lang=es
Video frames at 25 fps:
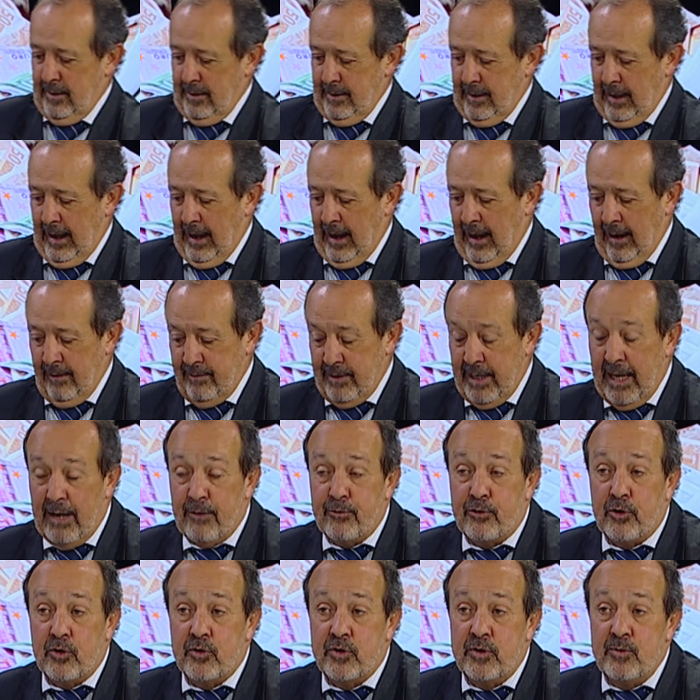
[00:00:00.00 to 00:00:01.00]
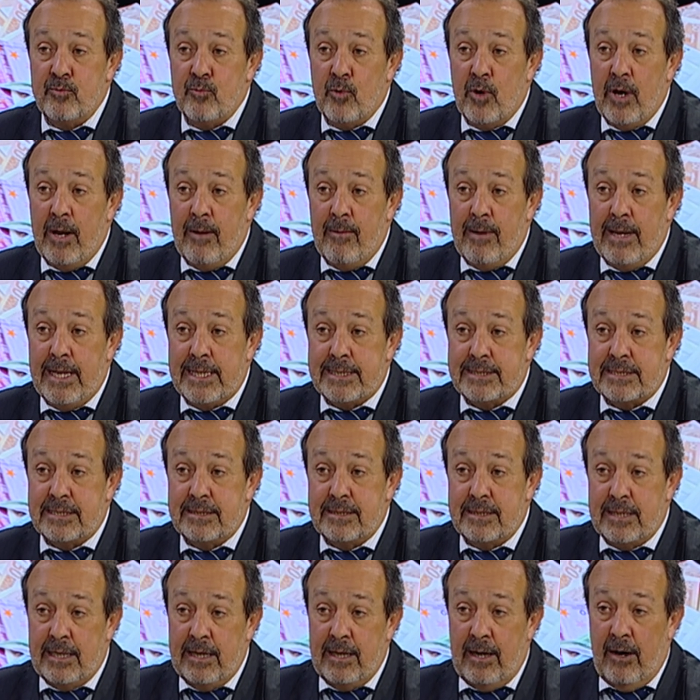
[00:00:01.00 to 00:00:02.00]
Había otros inmuebles
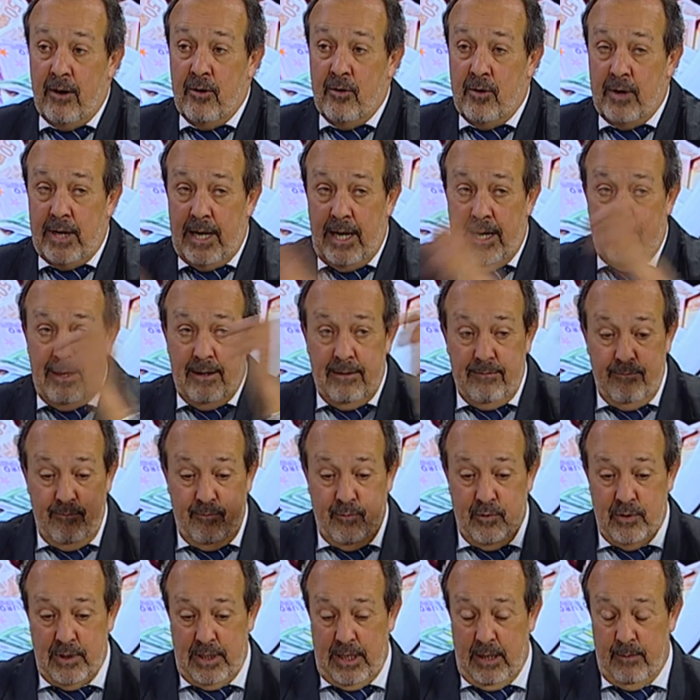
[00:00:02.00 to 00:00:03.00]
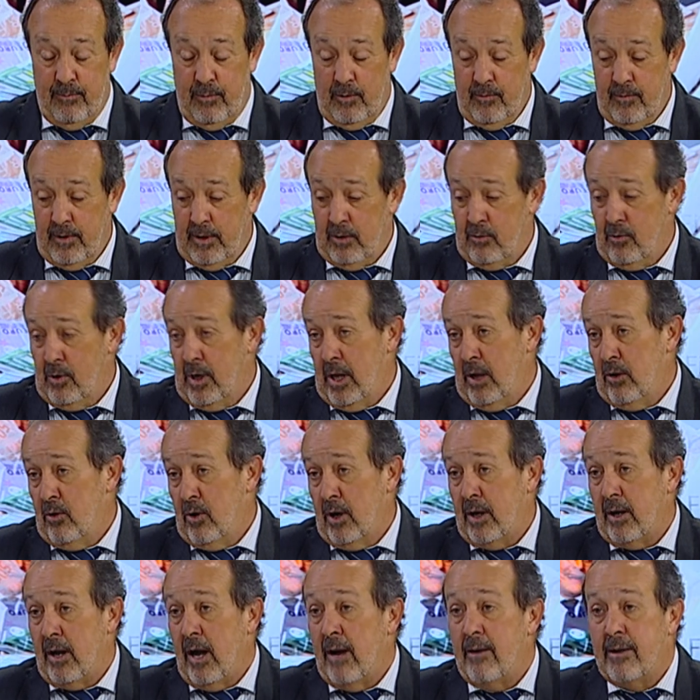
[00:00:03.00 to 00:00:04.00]
que ahora, por ejemplo, vinculado
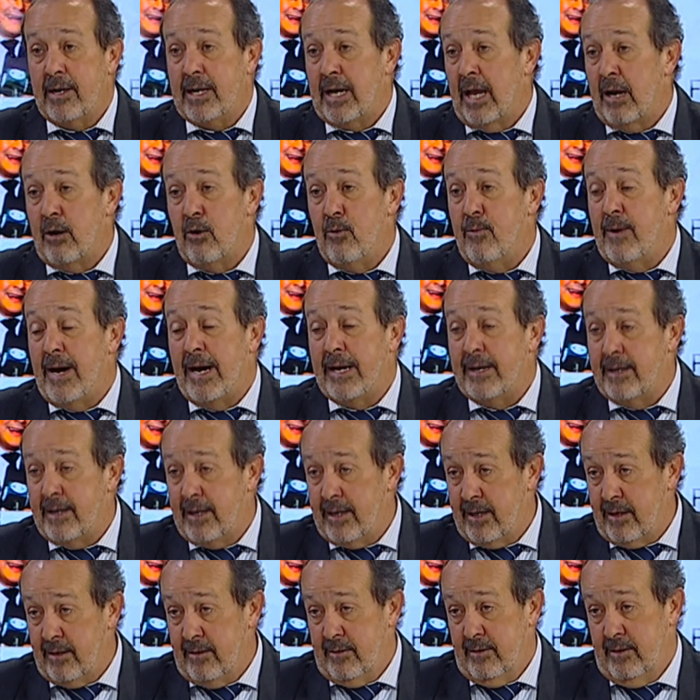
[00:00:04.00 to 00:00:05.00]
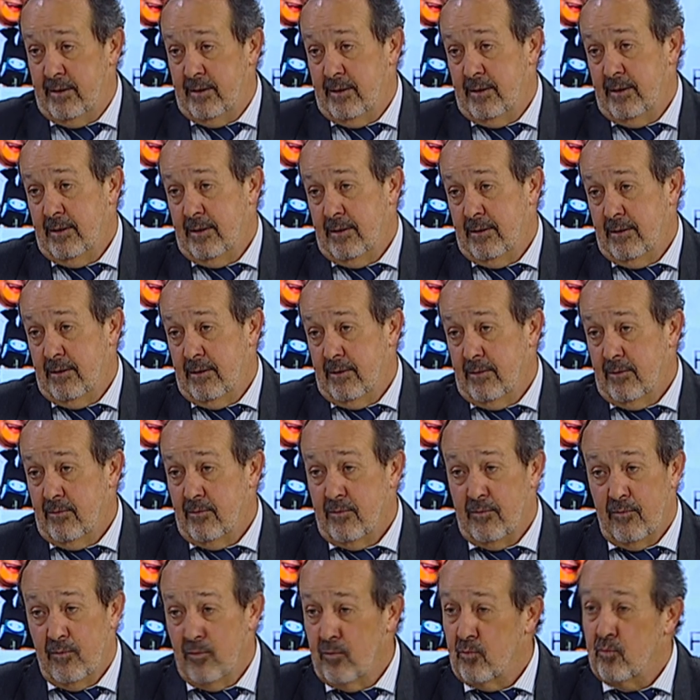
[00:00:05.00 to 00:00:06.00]
a, Carlos Wagner,
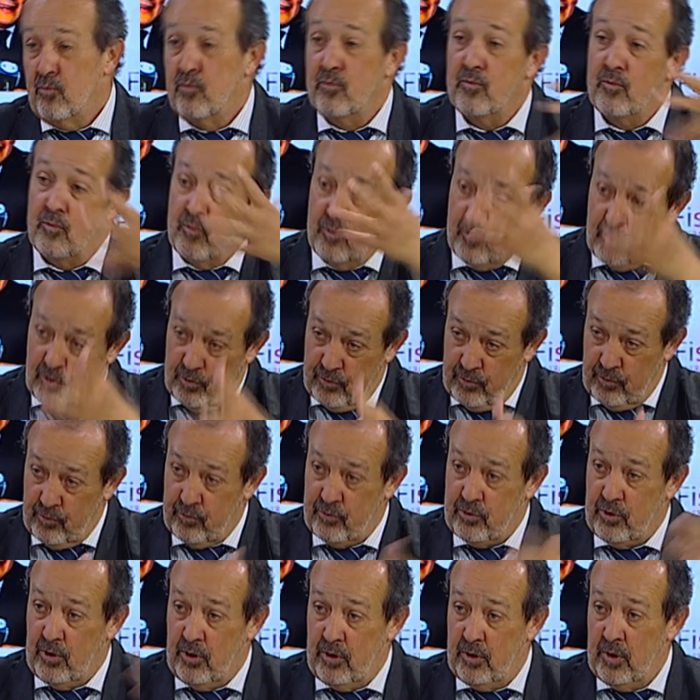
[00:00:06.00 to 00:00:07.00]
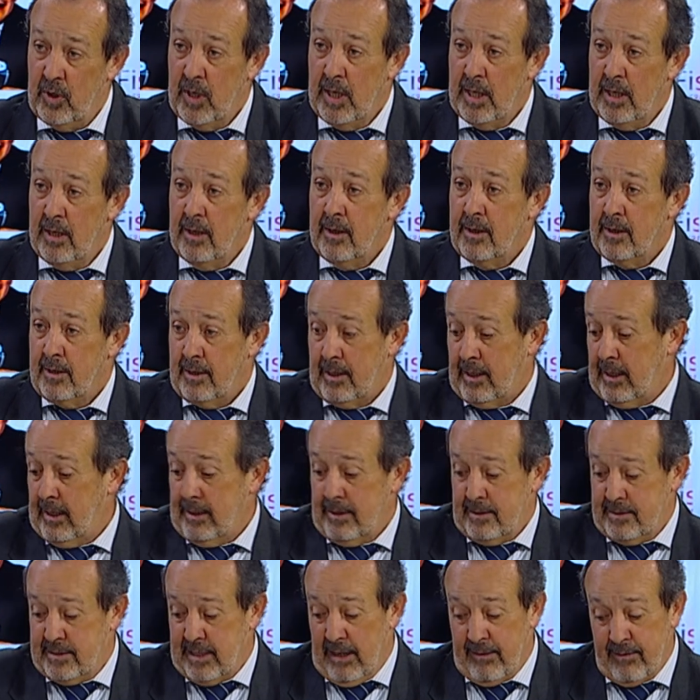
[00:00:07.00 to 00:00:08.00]
un constructor,
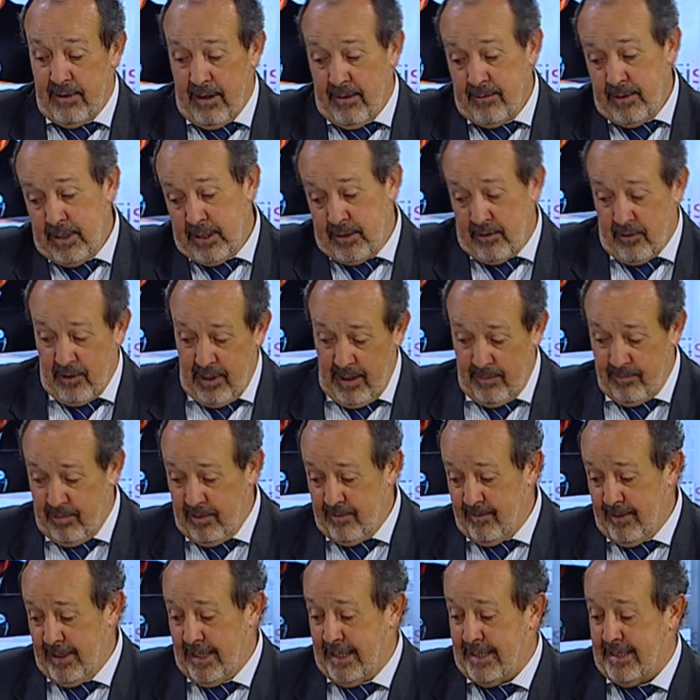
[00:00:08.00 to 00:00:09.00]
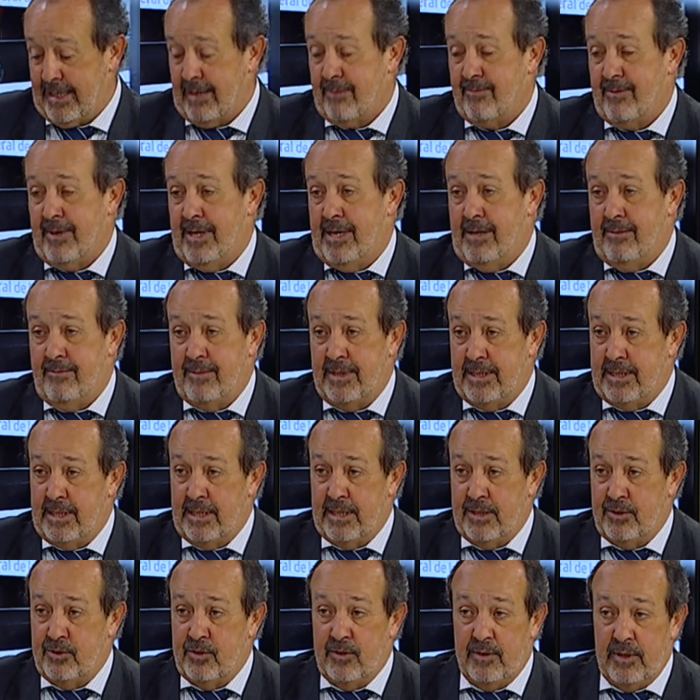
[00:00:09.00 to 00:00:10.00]
que se había visto en la primera etapa de la
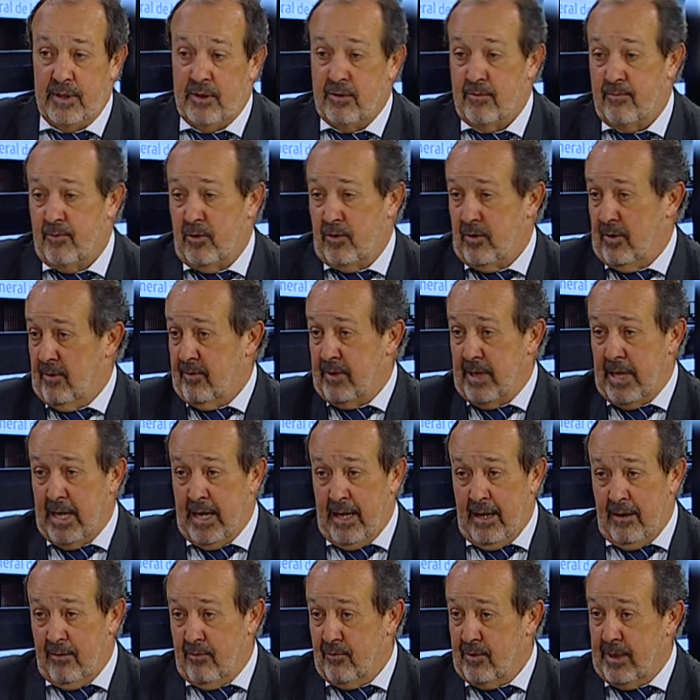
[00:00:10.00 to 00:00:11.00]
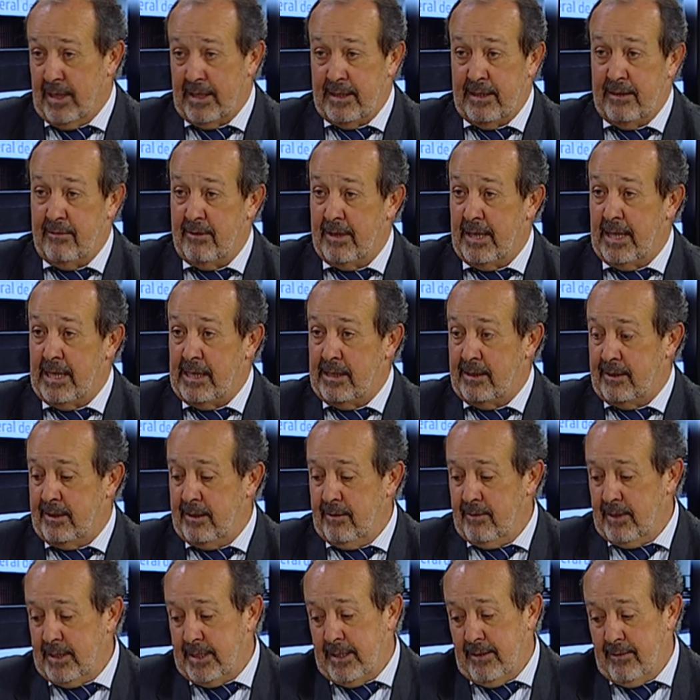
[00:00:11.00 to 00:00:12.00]
investigación y como no había una actividad
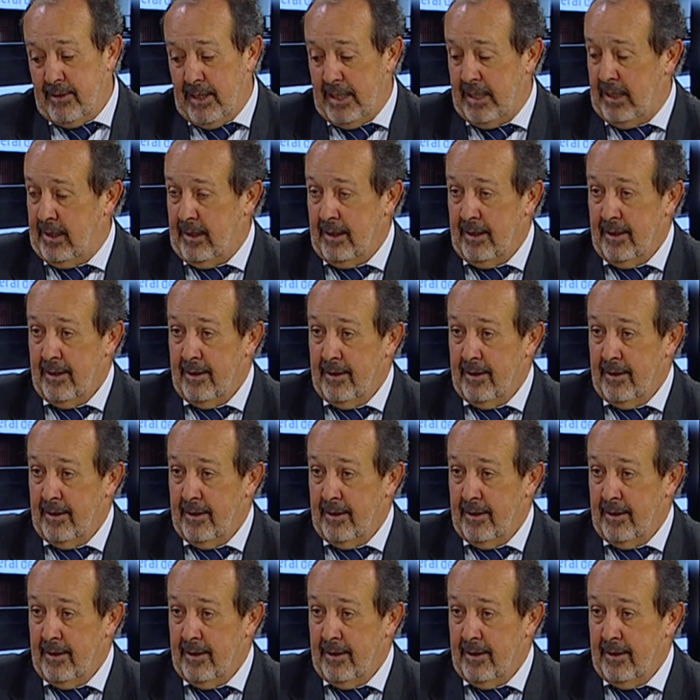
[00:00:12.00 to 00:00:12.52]
delictiva, estaba ahí.